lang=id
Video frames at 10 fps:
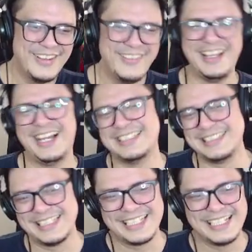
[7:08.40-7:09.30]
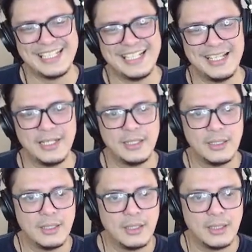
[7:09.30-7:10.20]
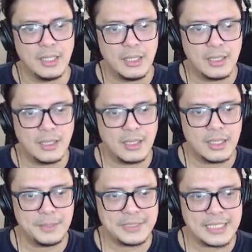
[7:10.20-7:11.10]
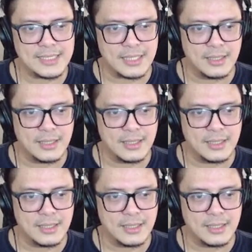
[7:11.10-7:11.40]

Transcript: wah asik lah ada petasan